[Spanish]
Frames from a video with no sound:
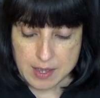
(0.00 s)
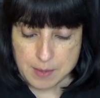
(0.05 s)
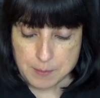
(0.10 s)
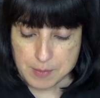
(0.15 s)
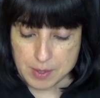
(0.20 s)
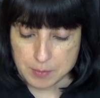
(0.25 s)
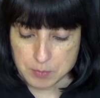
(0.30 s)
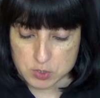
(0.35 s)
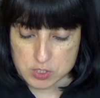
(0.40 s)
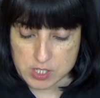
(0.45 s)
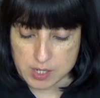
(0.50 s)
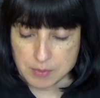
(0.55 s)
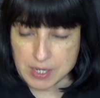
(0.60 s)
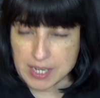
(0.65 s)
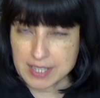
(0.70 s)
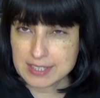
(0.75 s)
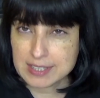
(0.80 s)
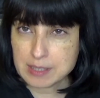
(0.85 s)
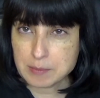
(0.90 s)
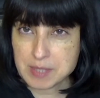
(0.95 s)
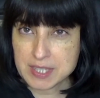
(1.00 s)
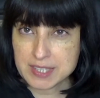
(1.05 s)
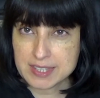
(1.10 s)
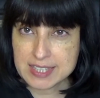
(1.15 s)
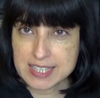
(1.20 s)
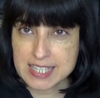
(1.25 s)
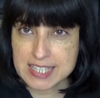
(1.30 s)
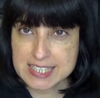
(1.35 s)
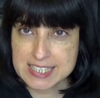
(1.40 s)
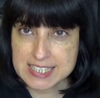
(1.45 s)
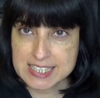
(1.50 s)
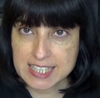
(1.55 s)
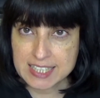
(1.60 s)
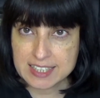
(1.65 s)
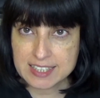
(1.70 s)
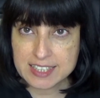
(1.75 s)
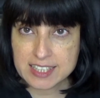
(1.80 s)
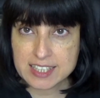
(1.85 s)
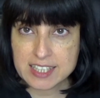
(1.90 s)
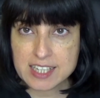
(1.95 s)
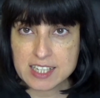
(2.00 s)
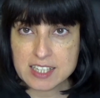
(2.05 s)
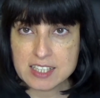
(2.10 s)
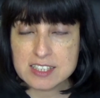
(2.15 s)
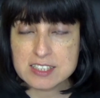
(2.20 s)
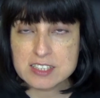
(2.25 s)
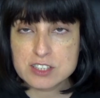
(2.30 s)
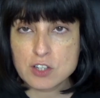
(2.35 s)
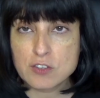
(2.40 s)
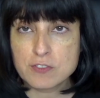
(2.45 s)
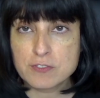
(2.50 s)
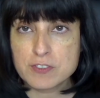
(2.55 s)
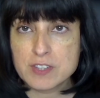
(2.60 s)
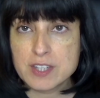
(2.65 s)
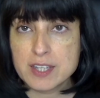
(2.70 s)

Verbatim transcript: Vamos a hablar también de Sentinels of